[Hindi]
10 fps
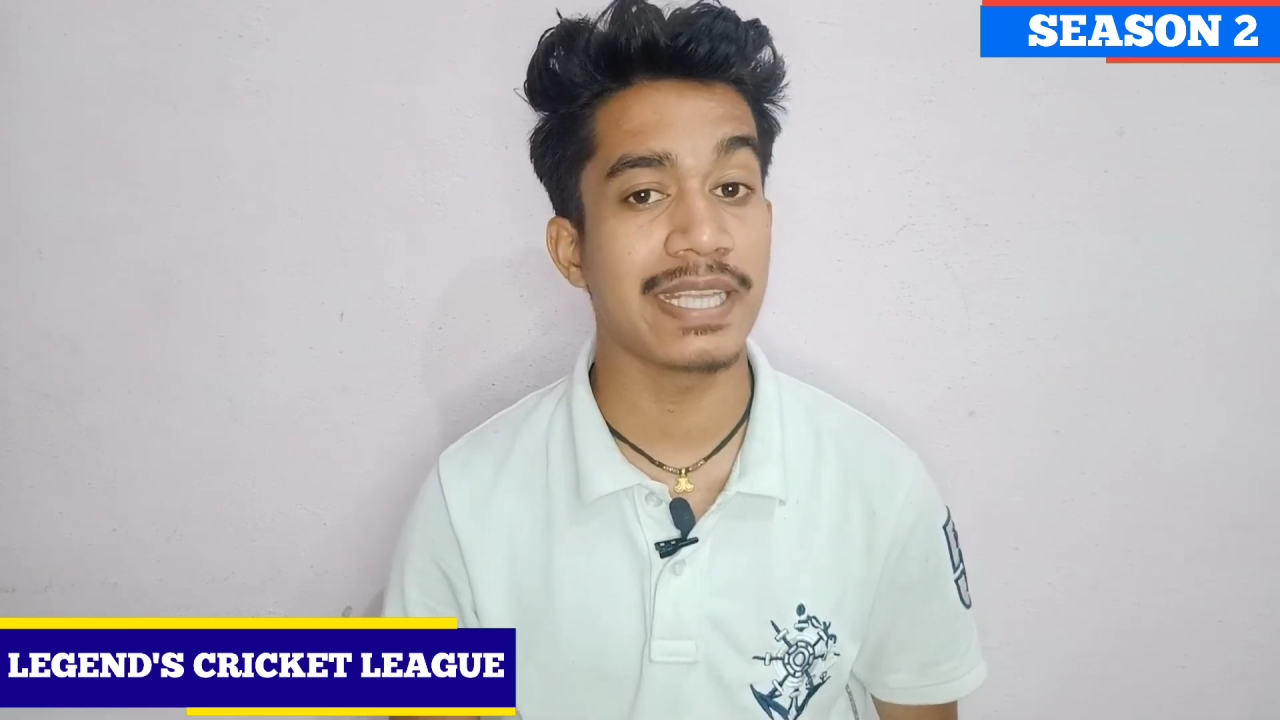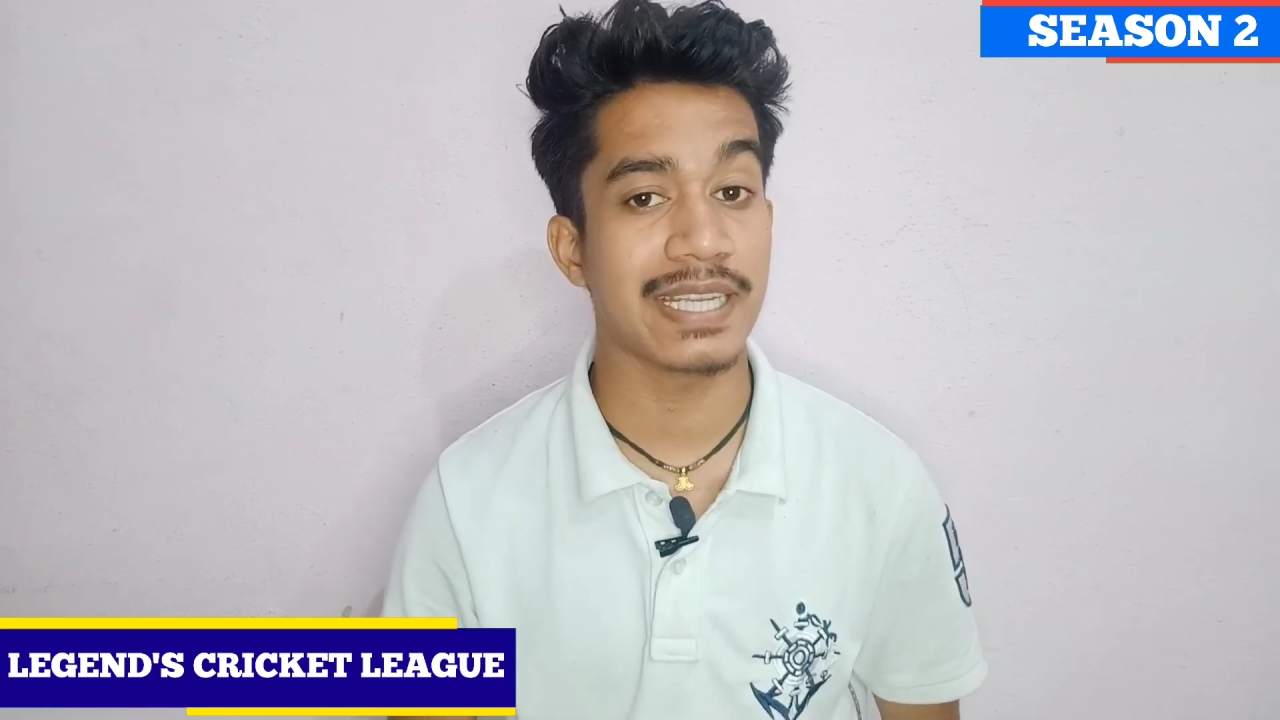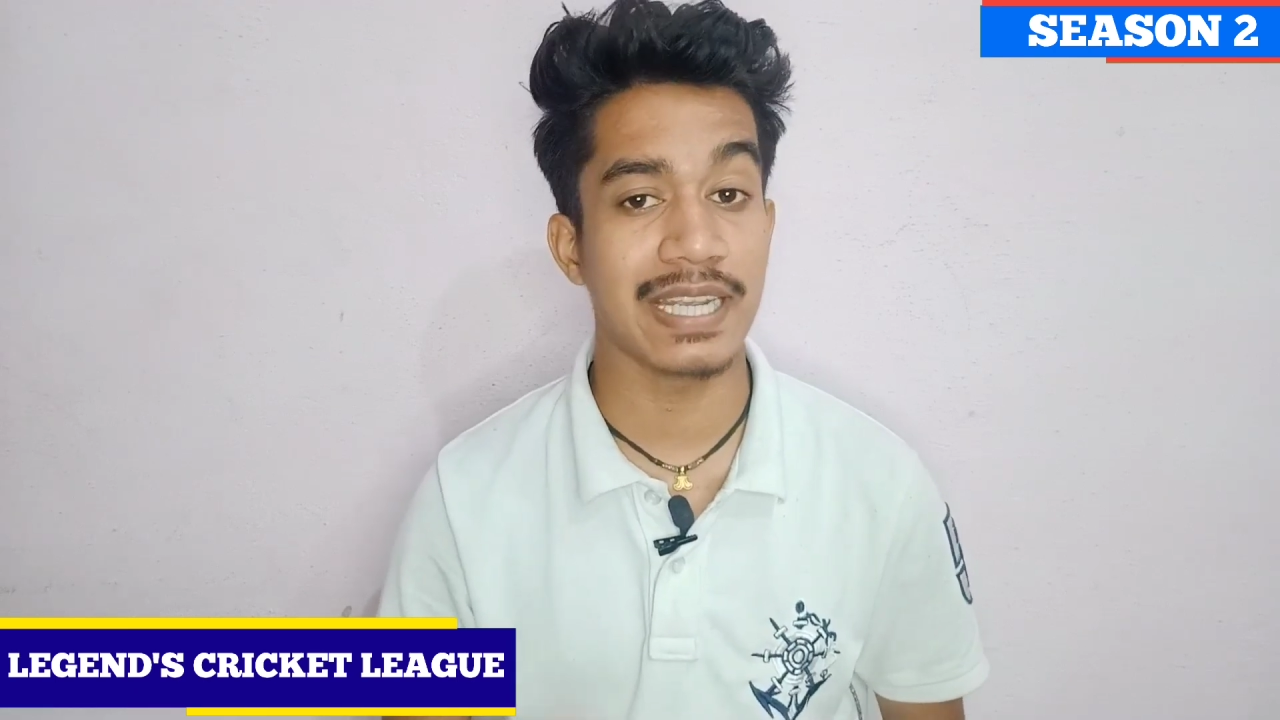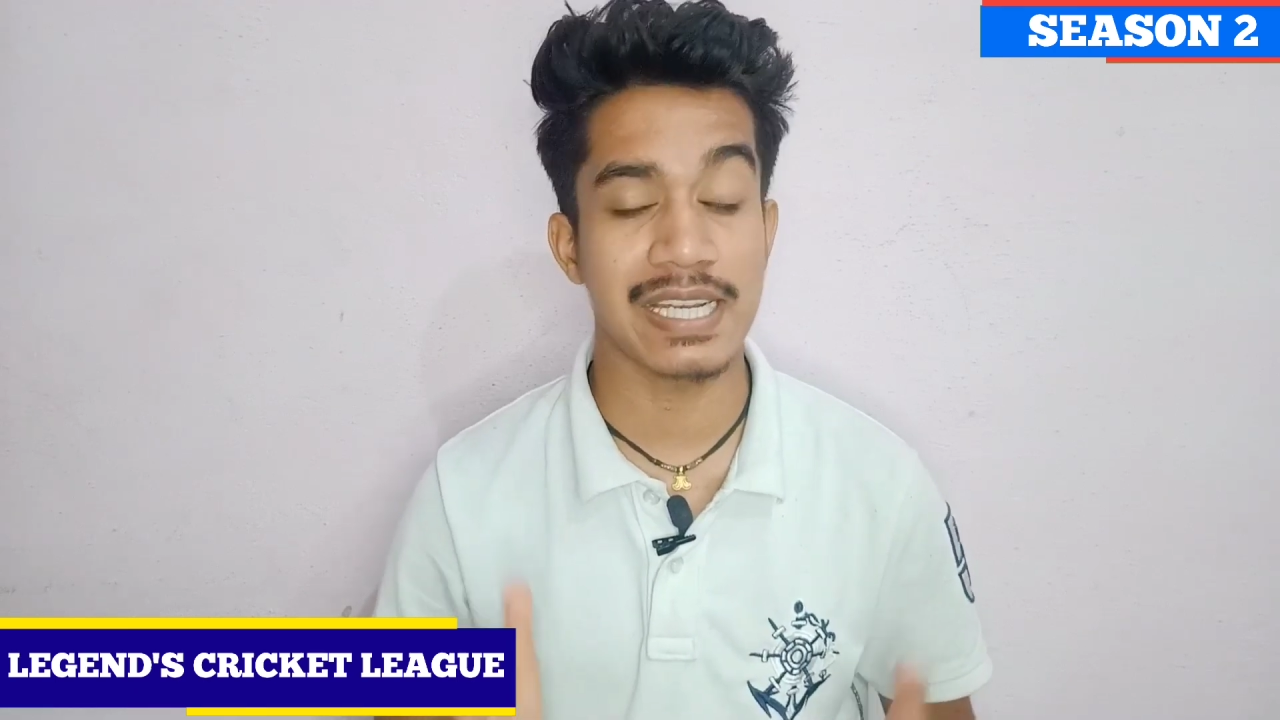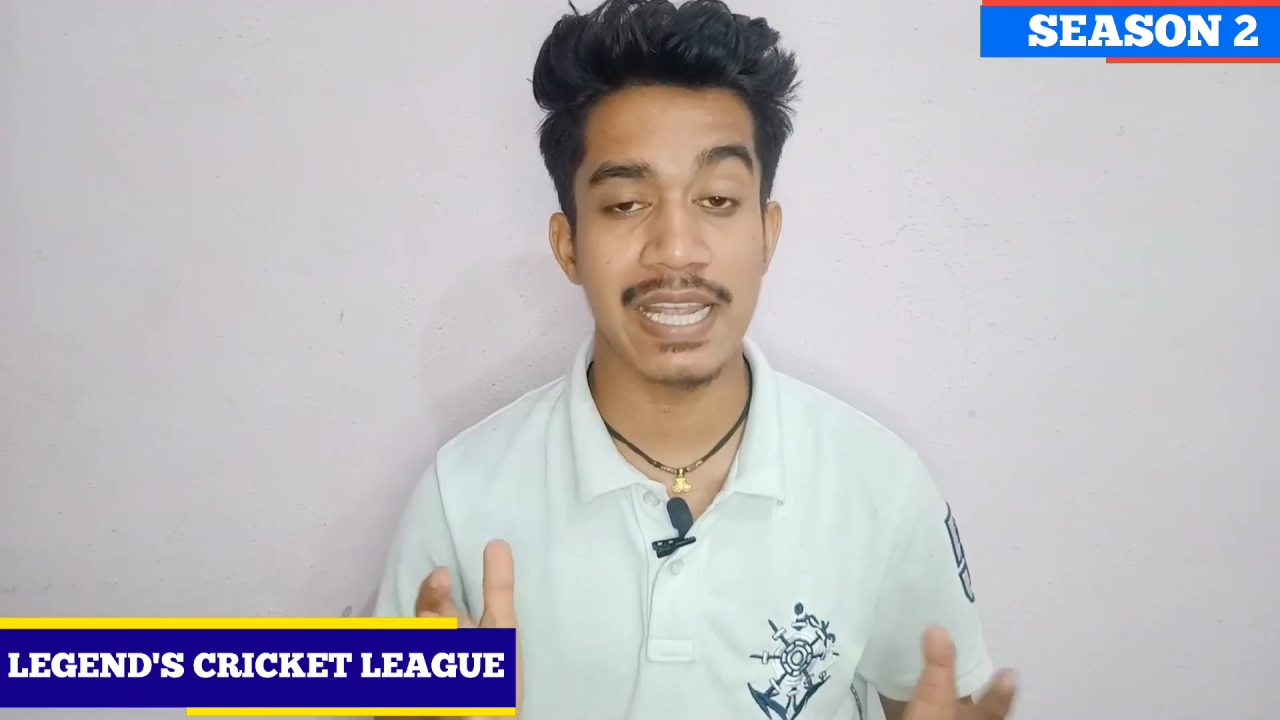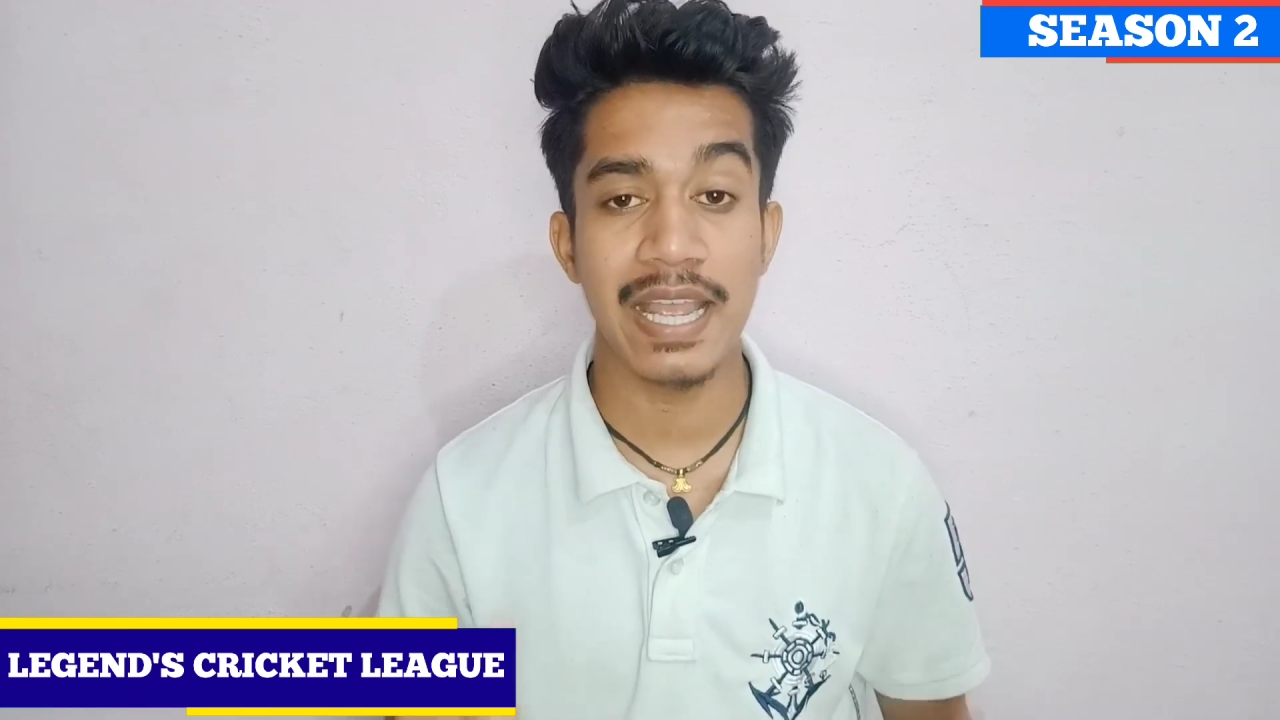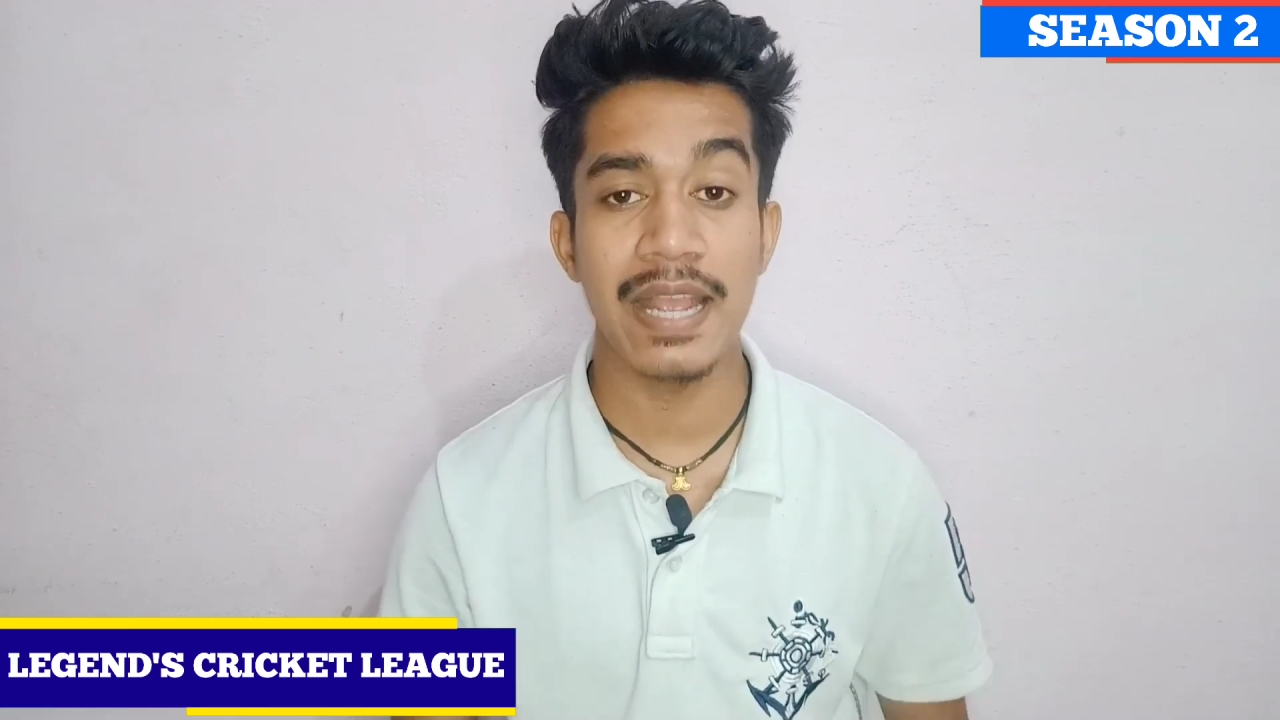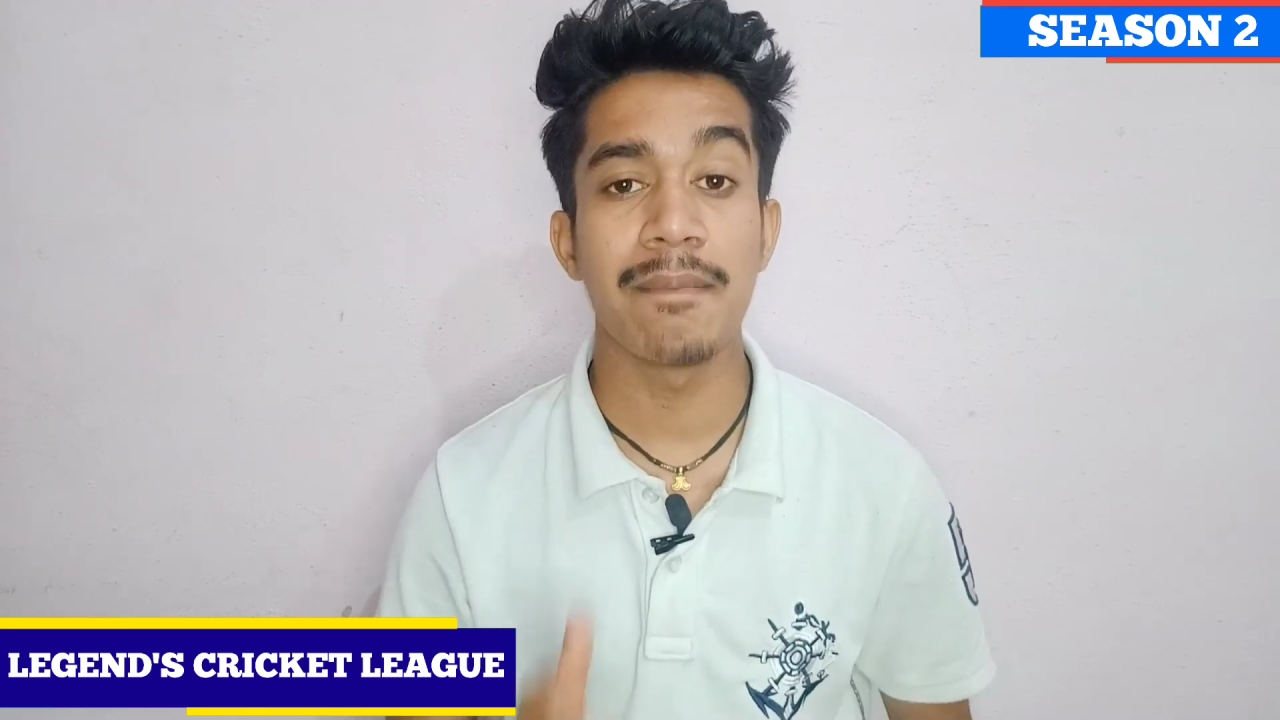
देखने के लिए